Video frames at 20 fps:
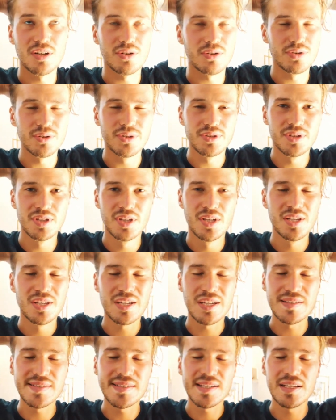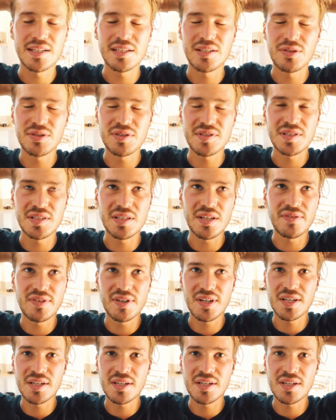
Und ganz ehrlich, Leute, es liegt einfach